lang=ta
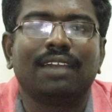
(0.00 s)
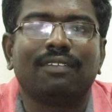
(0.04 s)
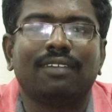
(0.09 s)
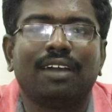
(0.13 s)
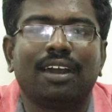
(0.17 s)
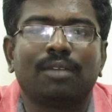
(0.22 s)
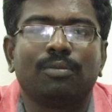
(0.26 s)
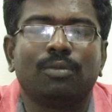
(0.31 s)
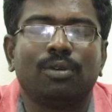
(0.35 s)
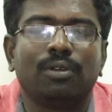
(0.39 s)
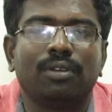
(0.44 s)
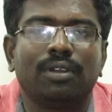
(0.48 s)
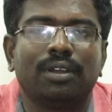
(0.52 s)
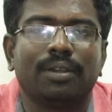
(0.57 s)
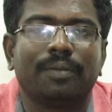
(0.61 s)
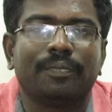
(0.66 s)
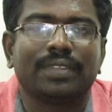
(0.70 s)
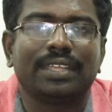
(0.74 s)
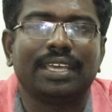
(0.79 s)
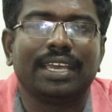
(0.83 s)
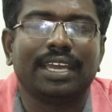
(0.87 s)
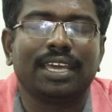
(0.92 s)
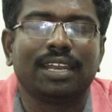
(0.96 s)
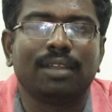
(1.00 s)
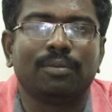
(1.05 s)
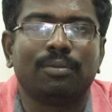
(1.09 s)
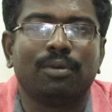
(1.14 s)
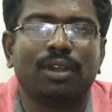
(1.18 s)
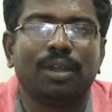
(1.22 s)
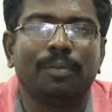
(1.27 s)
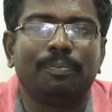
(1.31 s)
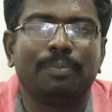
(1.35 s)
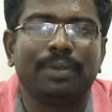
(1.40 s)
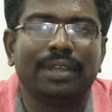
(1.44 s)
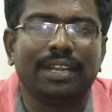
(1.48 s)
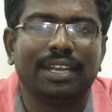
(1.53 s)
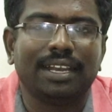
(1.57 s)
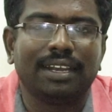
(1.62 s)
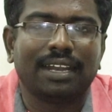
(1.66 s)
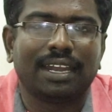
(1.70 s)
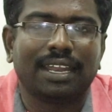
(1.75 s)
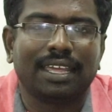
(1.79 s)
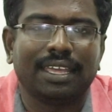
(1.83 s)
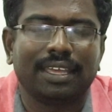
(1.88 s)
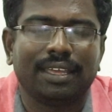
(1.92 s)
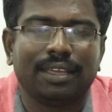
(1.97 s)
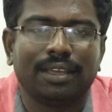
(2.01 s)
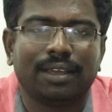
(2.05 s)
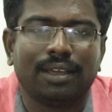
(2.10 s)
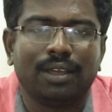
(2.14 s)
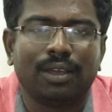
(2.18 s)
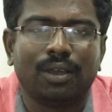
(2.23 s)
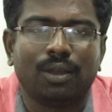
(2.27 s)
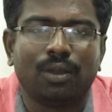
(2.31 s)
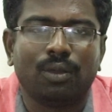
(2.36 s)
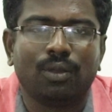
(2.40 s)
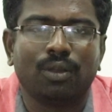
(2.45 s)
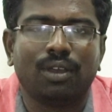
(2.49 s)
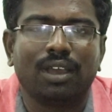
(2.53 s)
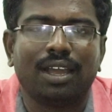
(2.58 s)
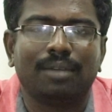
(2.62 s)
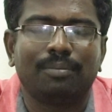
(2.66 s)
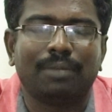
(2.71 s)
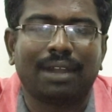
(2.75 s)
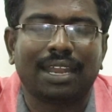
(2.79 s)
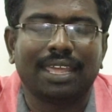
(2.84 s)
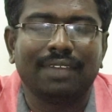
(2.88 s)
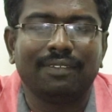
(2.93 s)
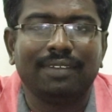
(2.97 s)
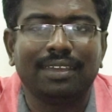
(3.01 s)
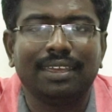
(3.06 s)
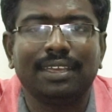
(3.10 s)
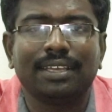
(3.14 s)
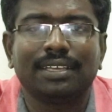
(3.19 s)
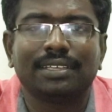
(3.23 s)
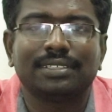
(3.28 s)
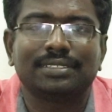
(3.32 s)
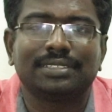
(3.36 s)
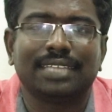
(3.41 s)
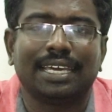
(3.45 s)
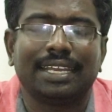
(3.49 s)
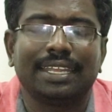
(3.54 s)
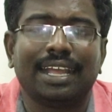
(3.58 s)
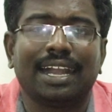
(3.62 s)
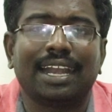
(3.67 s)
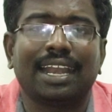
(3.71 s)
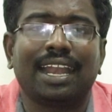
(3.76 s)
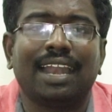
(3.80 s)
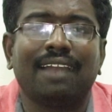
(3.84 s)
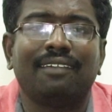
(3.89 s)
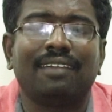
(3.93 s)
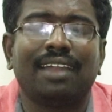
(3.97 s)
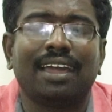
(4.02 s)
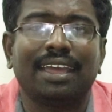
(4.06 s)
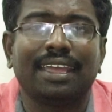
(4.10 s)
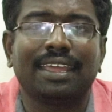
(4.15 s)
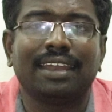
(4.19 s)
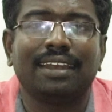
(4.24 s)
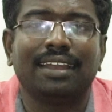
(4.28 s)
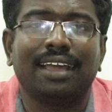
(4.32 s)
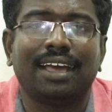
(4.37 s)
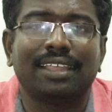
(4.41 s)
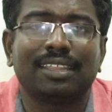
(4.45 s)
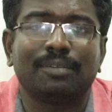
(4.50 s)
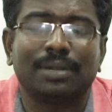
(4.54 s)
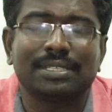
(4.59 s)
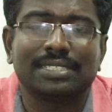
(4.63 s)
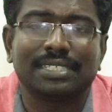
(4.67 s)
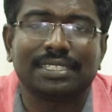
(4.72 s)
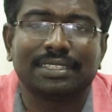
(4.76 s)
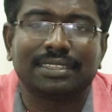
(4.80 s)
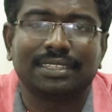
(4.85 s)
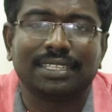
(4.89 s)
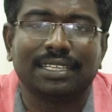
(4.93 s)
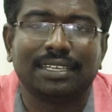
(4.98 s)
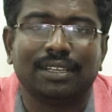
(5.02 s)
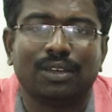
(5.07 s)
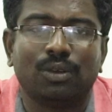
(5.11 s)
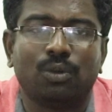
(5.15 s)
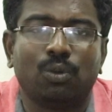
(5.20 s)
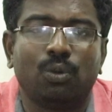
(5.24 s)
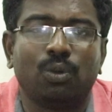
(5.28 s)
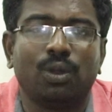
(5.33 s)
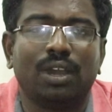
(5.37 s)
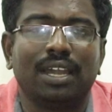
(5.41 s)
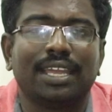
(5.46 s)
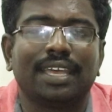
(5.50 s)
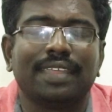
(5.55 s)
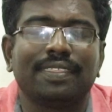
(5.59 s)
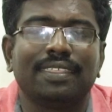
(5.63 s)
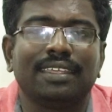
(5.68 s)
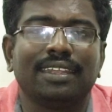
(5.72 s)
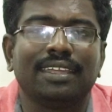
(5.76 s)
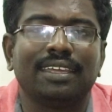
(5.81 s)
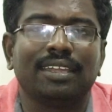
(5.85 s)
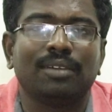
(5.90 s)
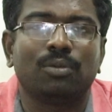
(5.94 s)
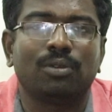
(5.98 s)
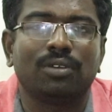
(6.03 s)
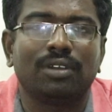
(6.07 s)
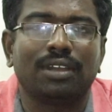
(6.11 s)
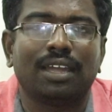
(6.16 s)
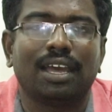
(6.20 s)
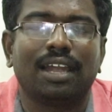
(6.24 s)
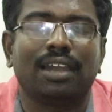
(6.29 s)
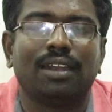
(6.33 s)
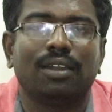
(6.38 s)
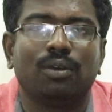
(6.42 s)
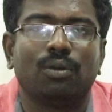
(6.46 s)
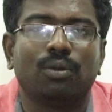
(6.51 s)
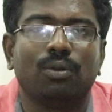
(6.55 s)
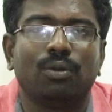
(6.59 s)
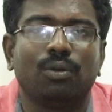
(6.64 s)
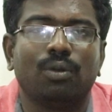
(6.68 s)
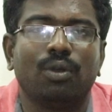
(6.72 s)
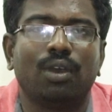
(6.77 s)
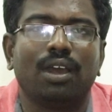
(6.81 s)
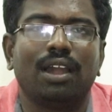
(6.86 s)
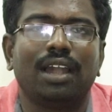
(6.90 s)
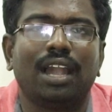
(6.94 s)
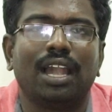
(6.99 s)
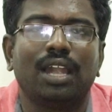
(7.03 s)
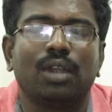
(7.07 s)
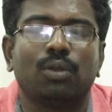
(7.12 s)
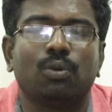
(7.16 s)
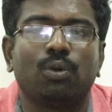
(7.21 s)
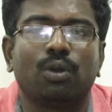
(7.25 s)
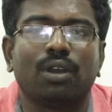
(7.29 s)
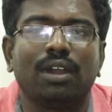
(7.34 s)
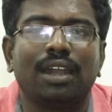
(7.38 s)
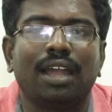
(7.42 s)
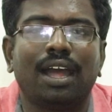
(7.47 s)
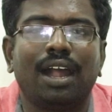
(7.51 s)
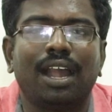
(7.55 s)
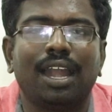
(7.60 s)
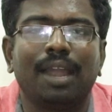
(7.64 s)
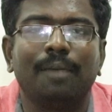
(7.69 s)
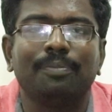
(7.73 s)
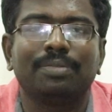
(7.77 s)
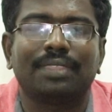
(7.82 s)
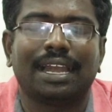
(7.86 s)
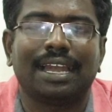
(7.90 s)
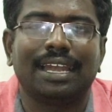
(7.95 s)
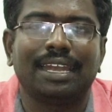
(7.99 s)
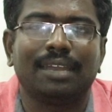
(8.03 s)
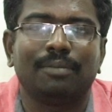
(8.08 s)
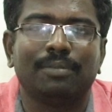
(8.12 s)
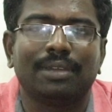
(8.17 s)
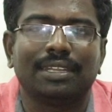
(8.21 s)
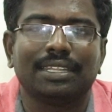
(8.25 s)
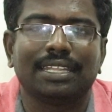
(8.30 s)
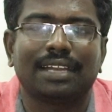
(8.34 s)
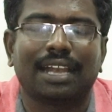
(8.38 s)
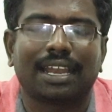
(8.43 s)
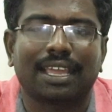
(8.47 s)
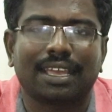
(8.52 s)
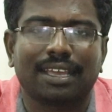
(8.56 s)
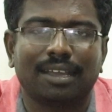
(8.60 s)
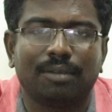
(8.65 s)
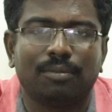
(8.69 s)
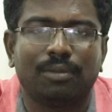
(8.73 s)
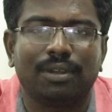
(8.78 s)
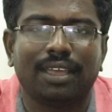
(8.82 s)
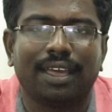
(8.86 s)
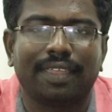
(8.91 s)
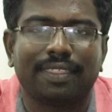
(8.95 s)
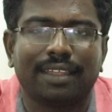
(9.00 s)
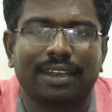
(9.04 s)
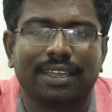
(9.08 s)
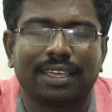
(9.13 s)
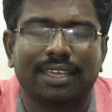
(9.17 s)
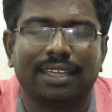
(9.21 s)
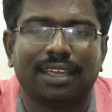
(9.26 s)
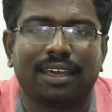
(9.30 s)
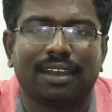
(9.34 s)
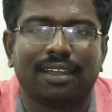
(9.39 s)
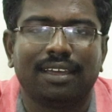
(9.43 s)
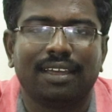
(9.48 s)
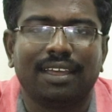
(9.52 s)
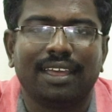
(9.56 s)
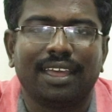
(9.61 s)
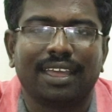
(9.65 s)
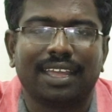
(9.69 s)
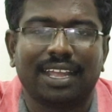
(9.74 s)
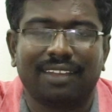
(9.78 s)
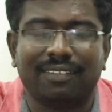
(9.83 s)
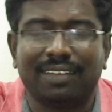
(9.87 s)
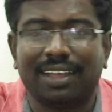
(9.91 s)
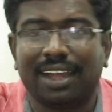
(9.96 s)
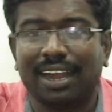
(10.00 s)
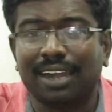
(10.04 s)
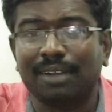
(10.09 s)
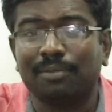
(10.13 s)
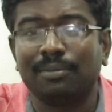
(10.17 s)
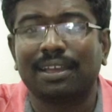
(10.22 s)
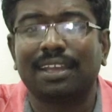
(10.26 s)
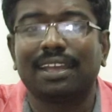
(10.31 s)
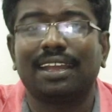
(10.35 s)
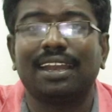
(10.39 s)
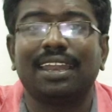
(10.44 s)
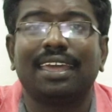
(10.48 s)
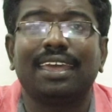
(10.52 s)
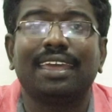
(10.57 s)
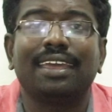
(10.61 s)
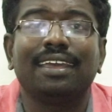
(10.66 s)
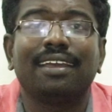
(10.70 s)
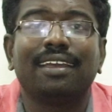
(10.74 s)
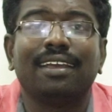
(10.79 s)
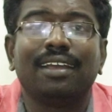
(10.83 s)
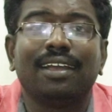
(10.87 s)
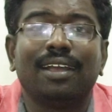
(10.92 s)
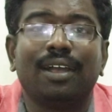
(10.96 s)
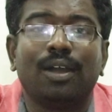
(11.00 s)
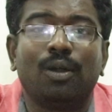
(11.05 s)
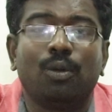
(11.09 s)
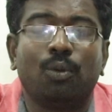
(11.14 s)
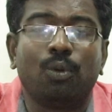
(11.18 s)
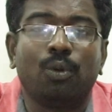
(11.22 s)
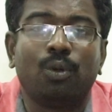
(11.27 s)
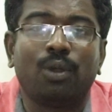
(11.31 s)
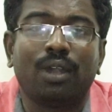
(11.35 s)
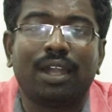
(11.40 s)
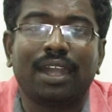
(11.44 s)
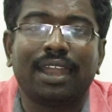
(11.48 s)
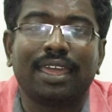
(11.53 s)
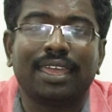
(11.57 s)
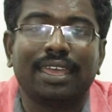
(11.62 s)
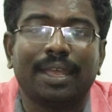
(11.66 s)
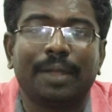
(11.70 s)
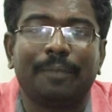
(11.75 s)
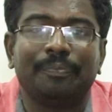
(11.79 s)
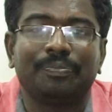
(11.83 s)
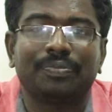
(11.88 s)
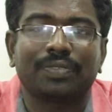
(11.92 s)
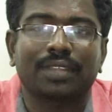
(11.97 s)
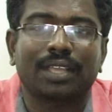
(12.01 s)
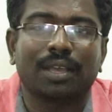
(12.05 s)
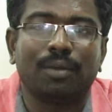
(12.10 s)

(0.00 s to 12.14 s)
இகழ்வார் முன் ஏறுபோல் பீடு நடை உங்கள் மனைவி சரியானவளாக இல்லாத பட்சத்தில் உங்கள் எதிரியின் முன்னால் உங்களால் ஒரு நாளும் தலை நிமிர்ந்து நடக்க முடியாது என்கிறார் எனவே ஆண் மக்களே உங்களுடைய